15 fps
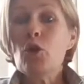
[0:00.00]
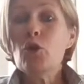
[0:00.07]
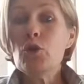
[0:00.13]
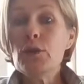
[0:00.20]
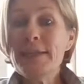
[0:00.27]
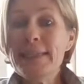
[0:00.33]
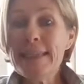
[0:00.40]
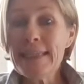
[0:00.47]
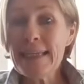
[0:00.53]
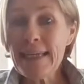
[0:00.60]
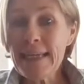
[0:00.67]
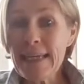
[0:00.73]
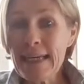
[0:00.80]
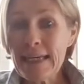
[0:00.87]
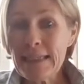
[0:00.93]
Le
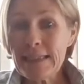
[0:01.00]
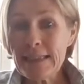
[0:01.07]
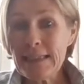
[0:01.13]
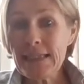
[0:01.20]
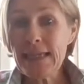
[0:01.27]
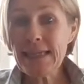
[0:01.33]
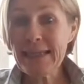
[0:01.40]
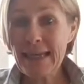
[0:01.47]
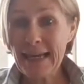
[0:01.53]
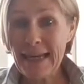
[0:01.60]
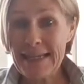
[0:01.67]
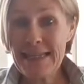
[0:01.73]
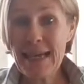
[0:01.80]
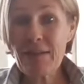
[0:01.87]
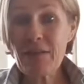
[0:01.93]
dîner, il était
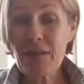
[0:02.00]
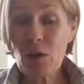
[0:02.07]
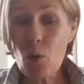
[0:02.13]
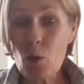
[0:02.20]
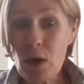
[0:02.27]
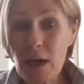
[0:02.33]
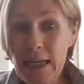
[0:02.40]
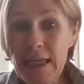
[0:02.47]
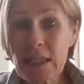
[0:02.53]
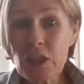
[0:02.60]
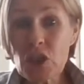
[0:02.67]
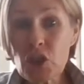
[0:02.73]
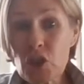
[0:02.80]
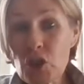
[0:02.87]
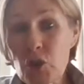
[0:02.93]
réservé aux
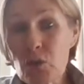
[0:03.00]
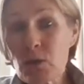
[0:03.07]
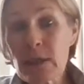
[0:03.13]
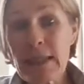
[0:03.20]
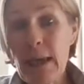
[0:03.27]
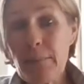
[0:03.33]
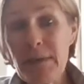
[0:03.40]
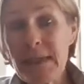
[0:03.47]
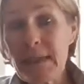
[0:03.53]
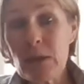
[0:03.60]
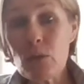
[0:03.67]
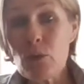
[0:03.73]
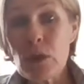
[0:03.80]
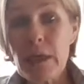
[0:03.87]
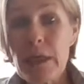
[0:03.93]
riches gens qui habitaient
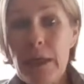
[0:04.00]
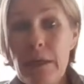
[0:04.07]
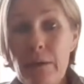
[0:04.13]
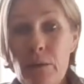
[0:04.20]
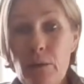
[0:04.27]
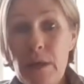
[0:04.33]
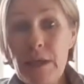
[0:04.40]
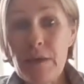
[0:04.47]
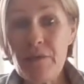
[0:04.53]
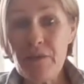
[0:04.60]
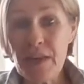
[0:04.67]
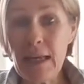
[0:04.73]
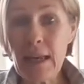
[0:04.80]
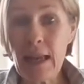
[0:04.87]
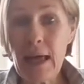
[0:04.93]
dans les, dans les
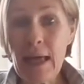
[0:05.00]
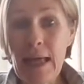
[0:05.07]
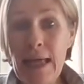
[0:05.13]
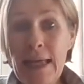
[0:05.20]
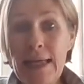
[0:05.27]
villes,